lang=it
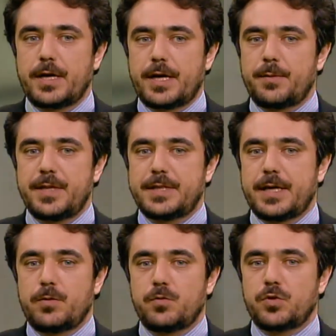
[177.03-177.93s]

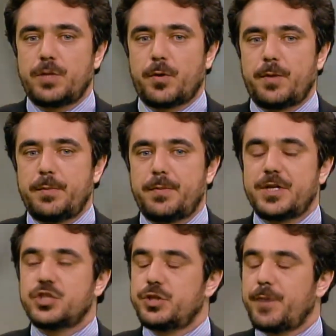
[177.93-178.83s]
chiaramente uno dei problemi
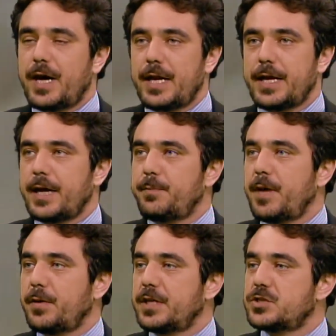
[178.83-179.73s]
principali che
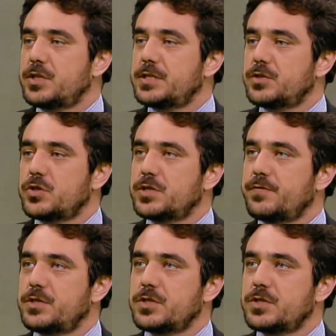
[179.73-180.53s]
abbiamo adesso nel nostro servizio